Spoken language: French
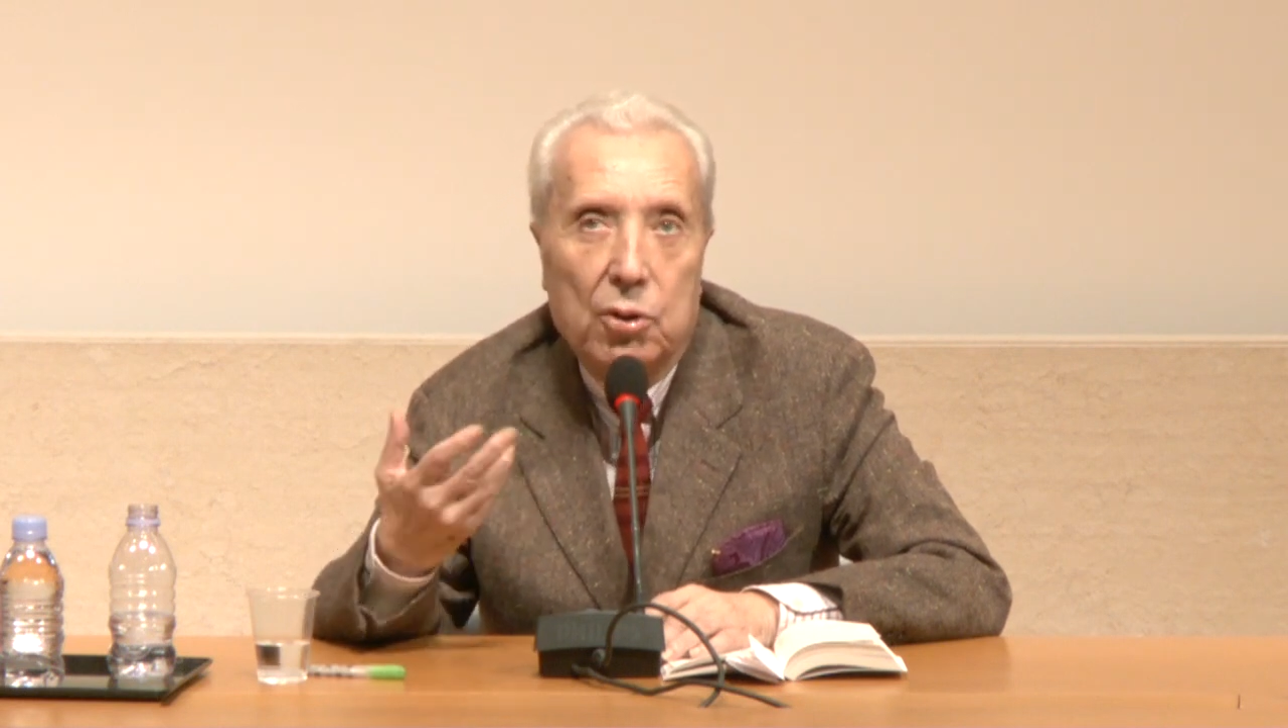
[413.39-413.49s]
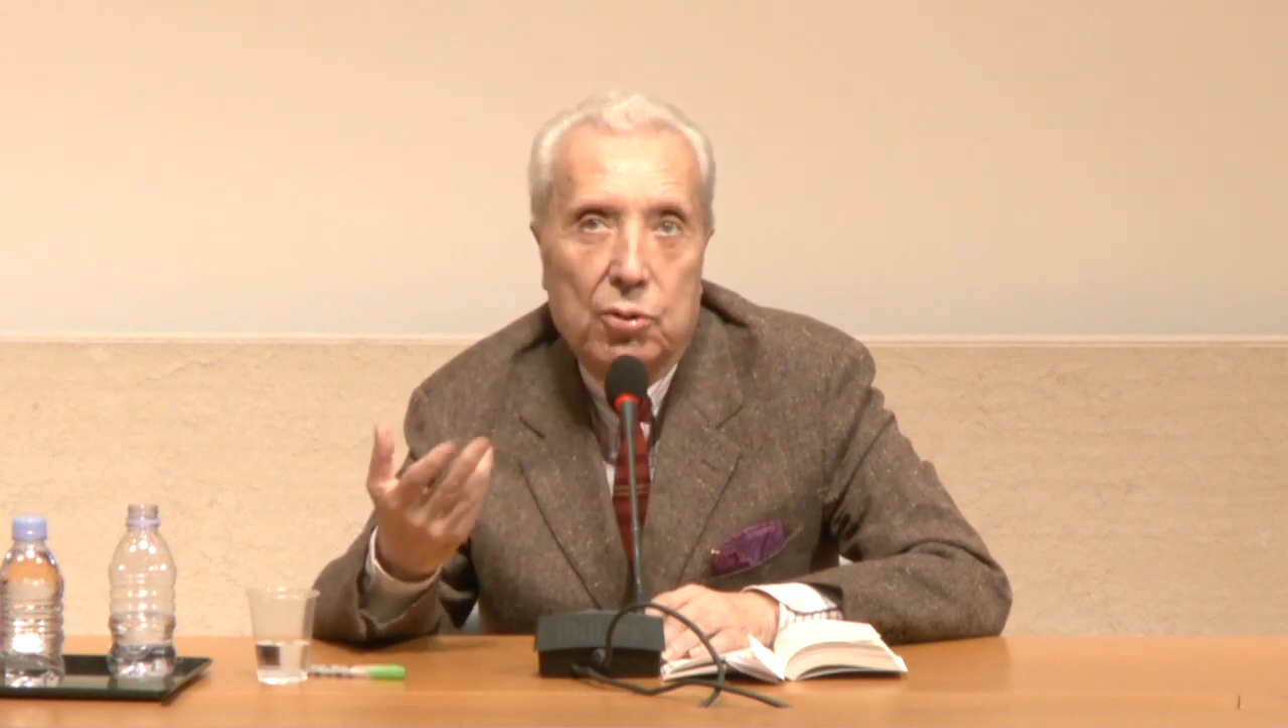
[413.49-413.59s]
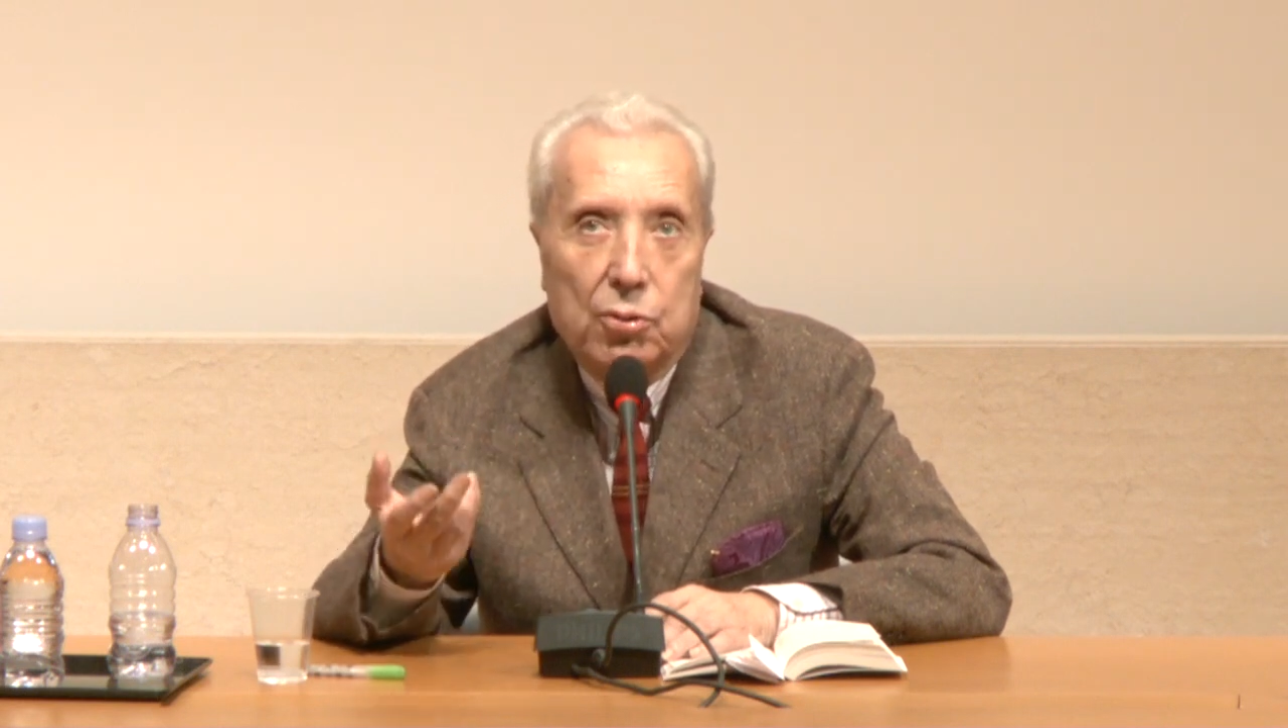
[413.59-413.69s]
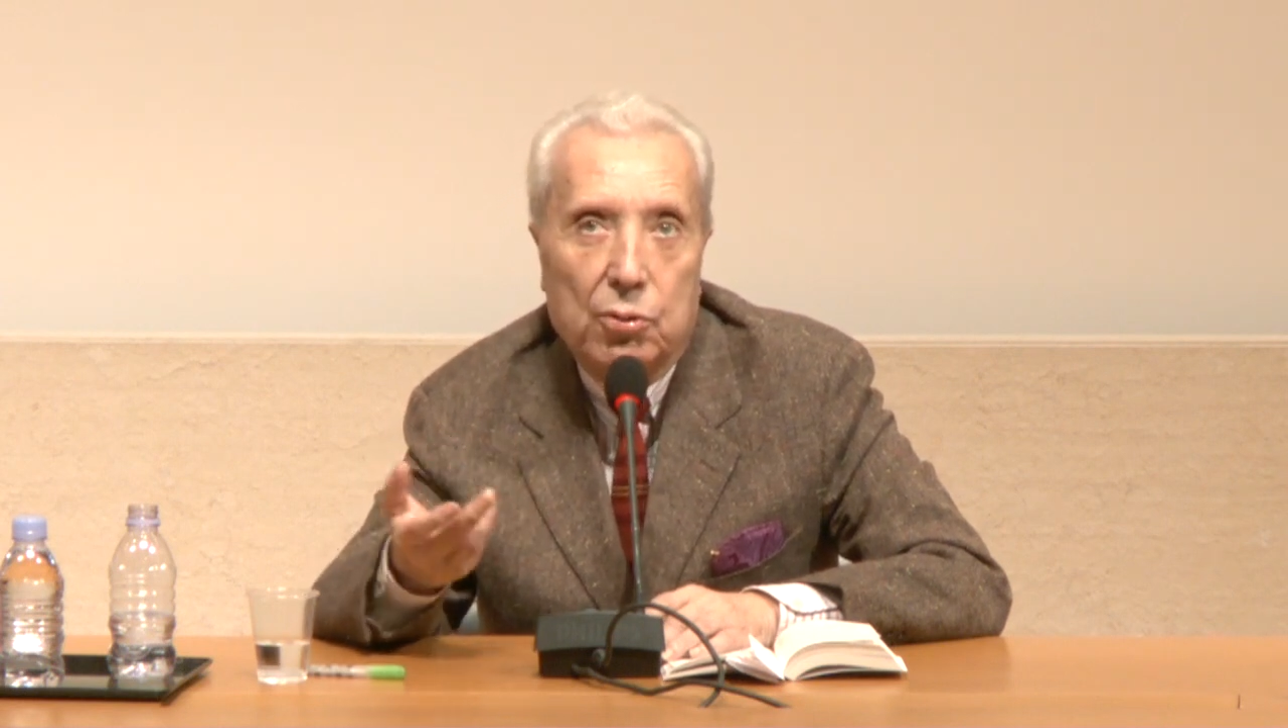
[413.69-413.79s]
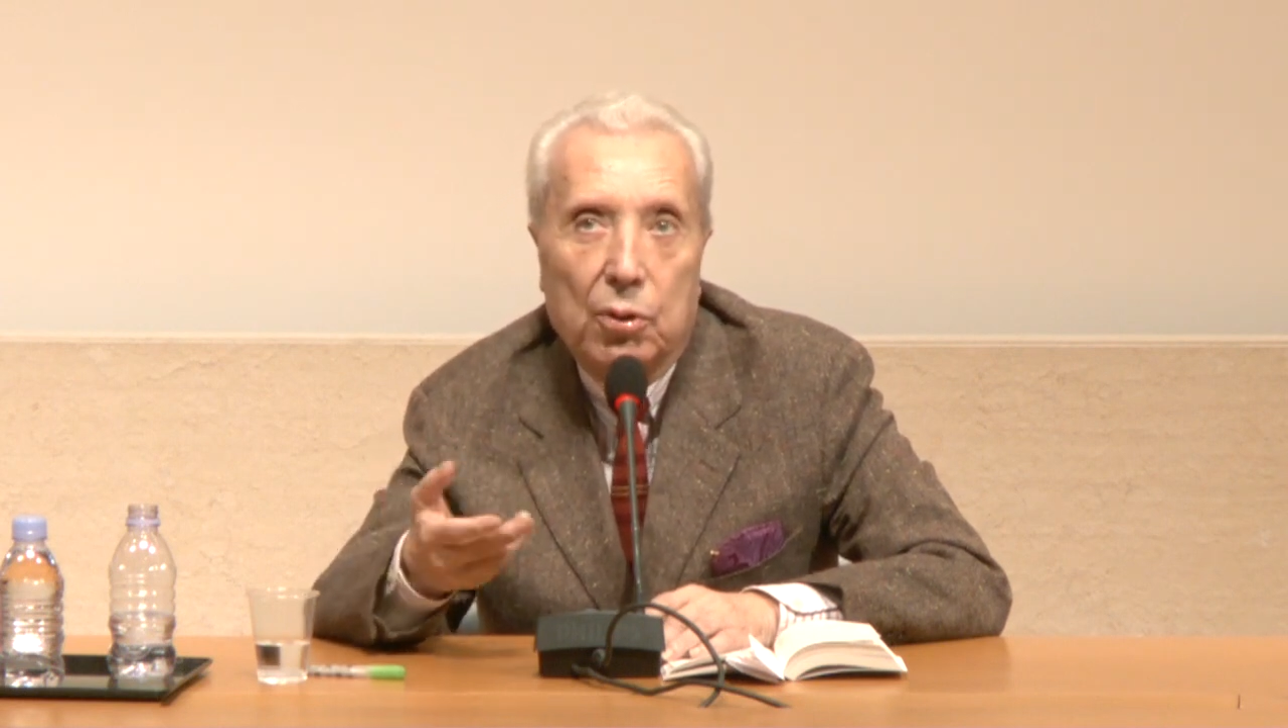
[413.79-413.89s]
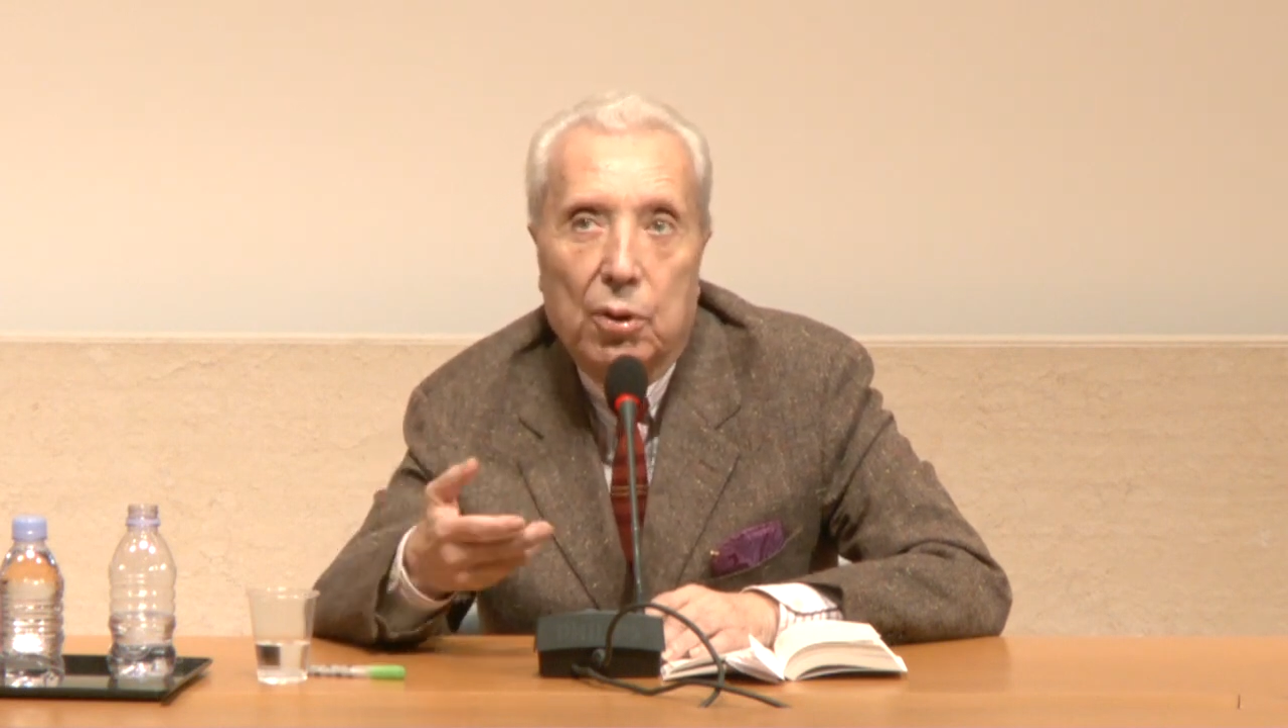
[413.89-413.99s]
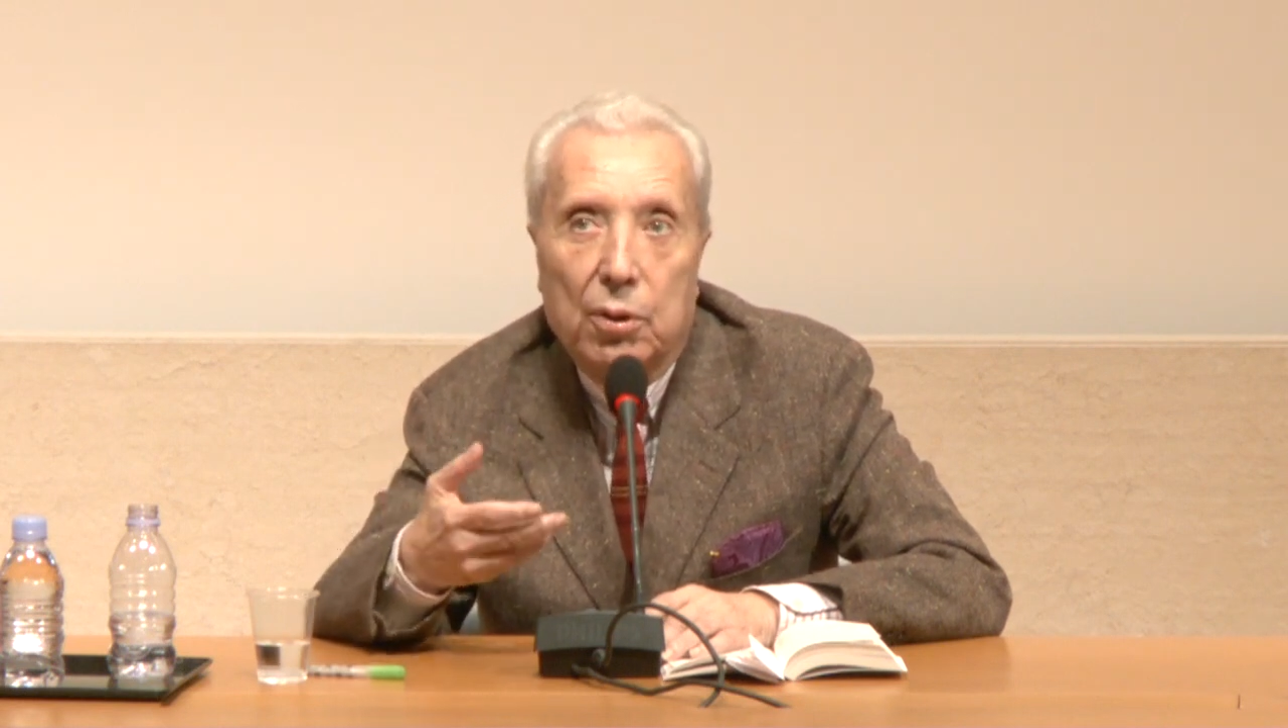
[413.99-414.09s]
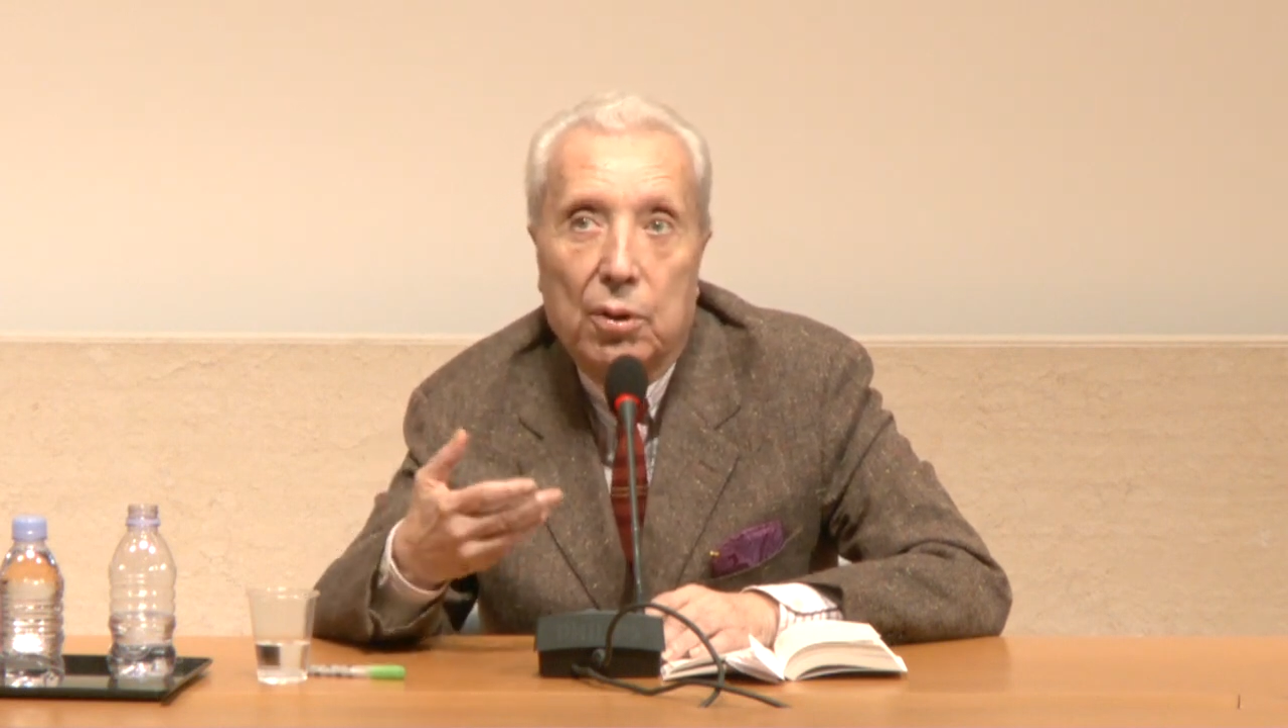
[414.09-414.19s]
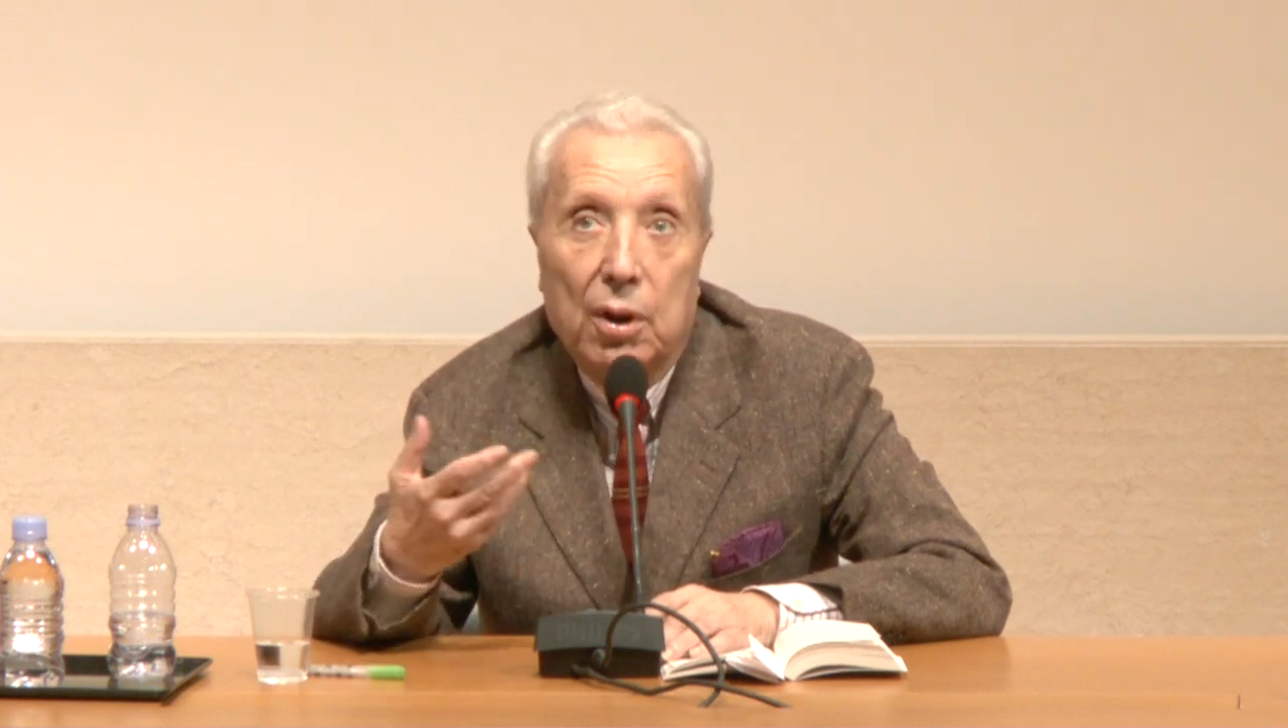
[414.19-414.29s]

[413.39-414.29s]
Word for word: sur